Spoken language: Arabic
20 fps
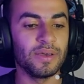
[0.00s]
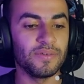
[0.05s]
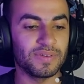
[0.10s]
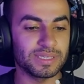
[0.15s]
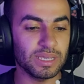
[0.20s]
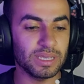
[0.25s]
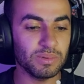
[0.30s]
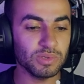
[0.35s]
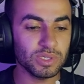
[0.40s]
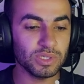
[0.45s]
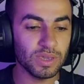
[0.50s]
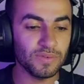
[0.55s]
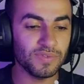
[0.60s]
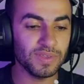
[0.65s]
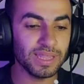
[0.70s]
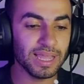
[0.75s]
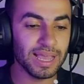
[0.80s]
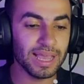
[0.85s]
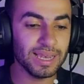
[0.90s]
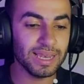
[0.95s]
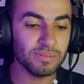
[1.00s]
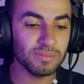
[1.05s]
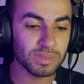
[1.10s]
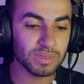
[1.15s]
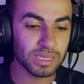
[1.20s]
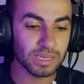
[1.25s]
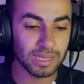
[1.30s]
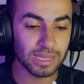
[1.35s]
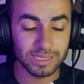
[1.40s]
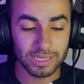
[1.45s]
فزي ما انتم شايفين اقل
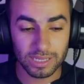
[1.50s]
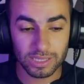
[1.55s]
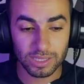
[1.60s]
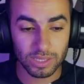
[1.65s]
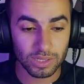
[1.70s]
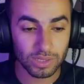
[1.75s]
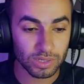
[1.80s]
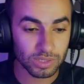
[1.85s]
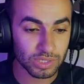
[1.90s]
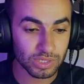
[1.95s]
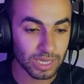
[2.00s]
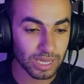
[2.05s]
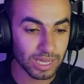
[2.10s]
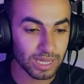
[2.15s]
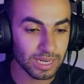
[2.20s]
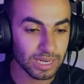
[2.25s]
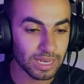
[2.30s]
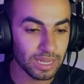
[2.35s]
امكانيات تقدر تشغل